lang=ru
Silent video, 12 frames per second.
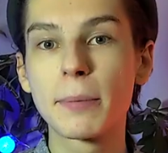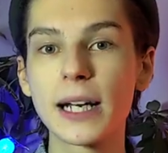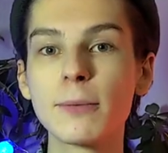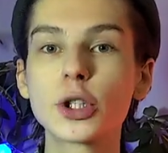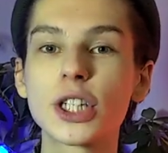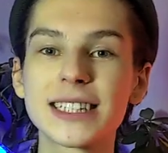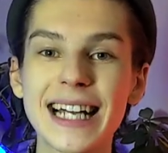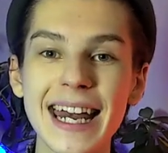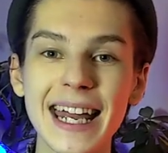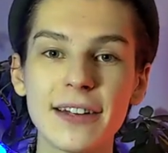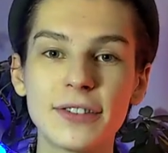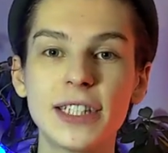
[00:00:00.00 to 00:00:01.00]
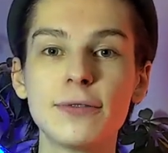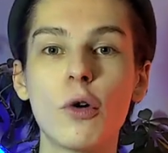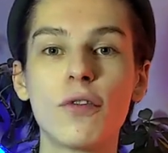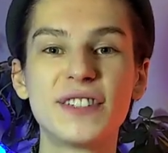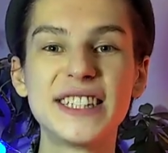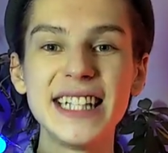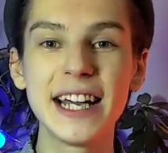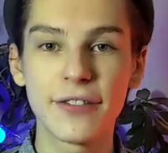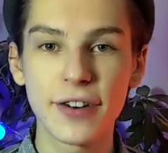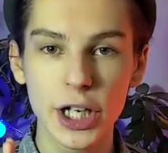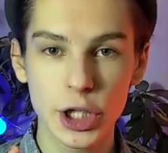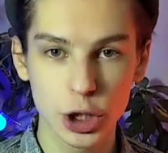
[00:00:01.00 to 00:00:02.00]
потому что, скорее всего, все
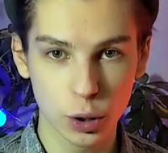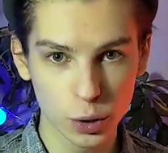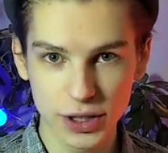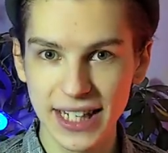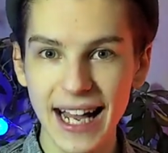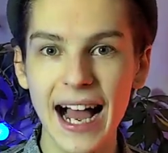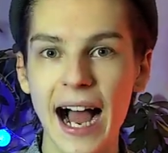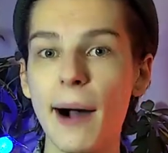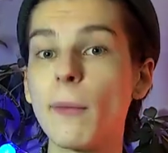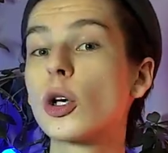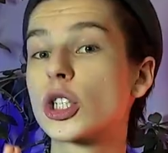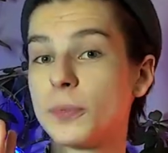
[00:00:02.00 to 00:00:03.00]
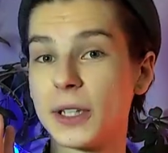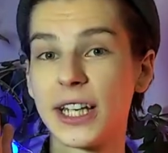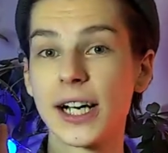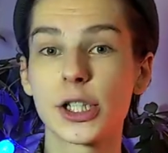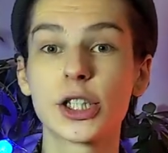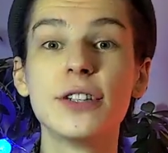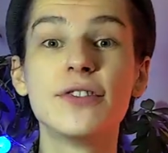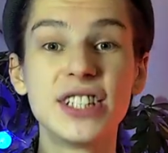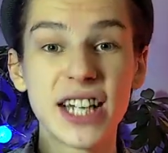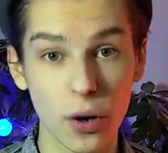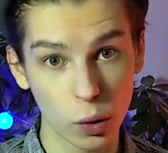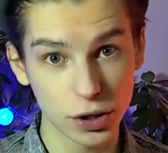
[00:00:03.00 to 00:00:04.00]
ваши друзья, а может быть даже и
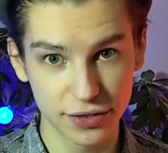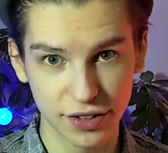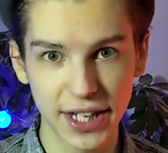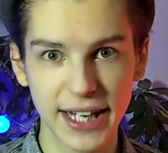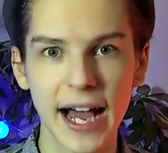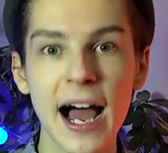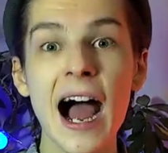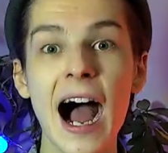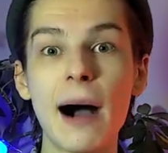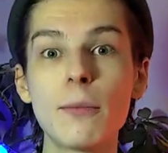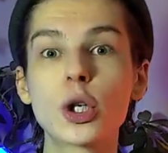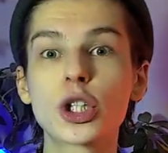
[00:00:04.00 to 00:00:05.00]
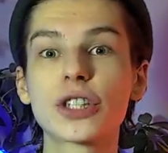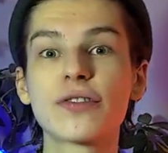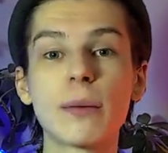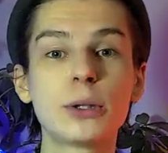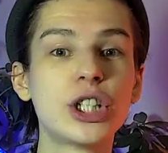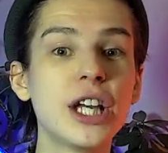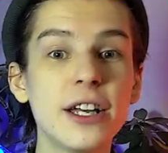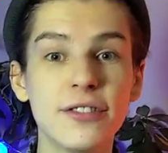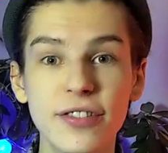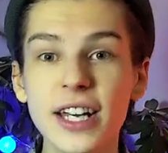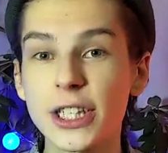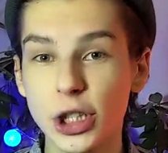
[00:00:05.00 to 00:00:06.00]
все родственники, а может вообще и
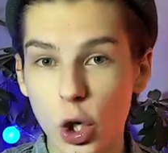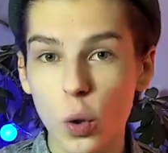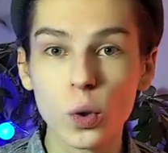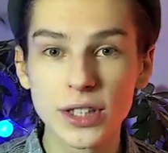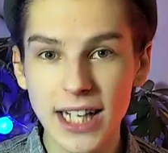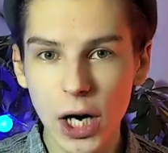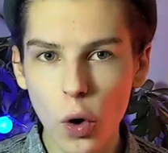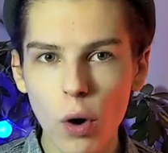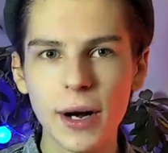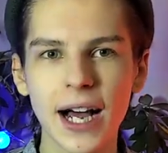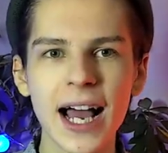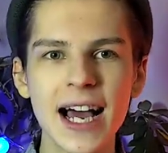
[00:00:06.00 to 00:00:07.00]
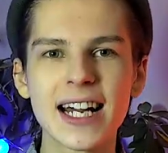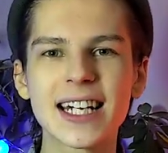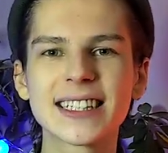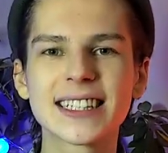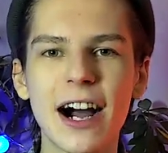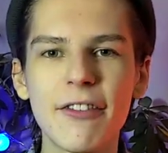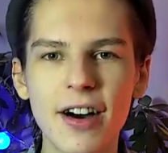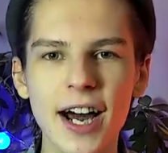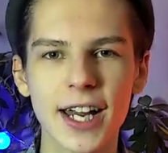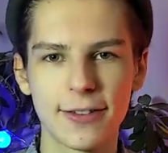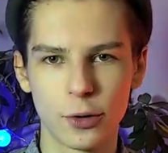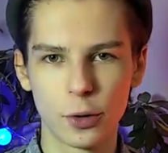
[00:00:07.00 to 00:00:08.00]
весь круг знакомых
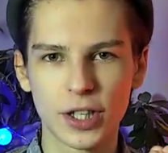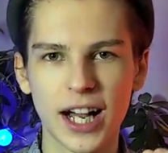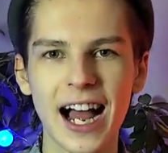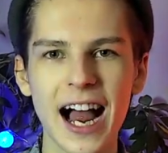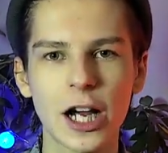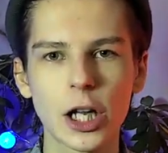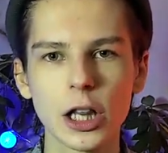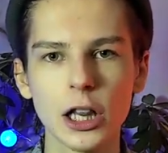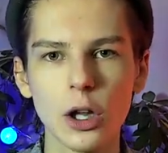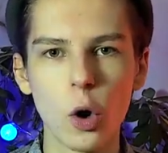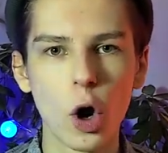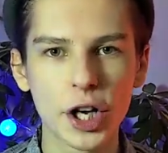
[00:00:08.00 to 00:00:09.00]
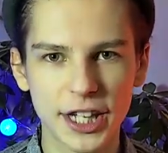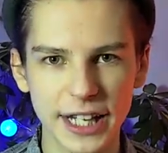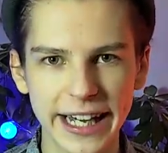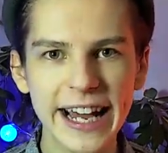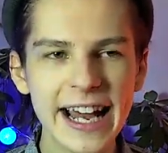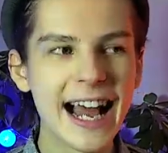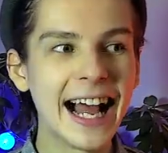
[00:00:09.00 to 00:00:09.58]
разговаривают как лохи.